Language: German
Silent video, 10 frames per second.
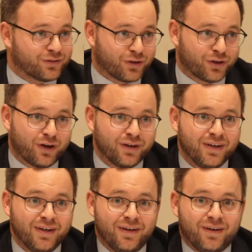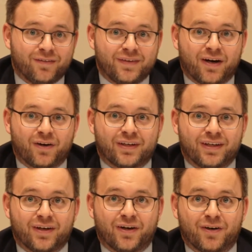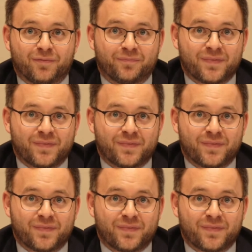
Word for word: der ein Vertreter Generation ist, aber